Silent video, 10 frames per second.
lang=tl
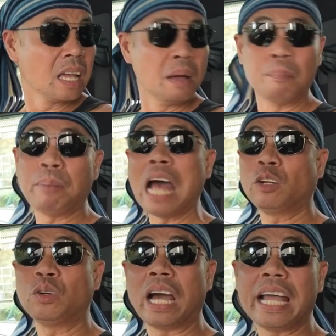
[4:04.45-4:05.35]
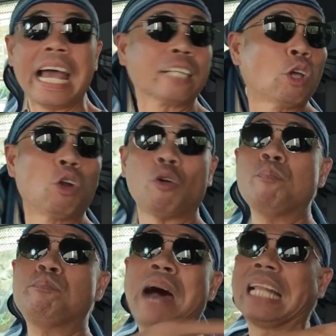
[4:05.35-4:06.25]
Paano na kaya tol kung
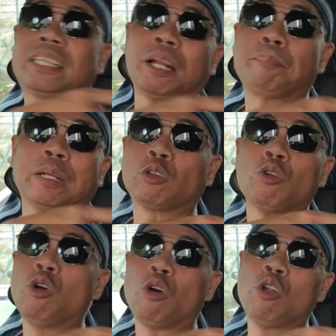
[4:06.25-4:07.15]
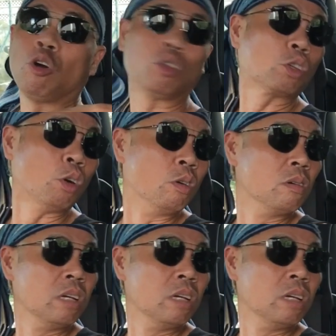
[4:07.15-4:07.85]
bad trip pa tong lokolokon to?